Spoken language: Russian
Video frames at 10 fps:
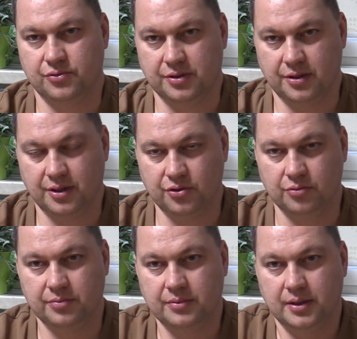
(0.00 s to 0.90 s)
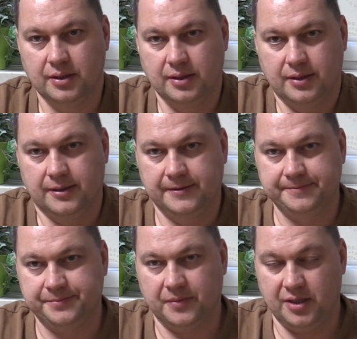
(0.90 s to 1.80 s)
мы сегодня даем,
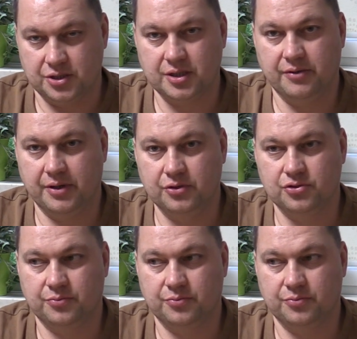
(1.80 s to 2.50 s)
я же говорил,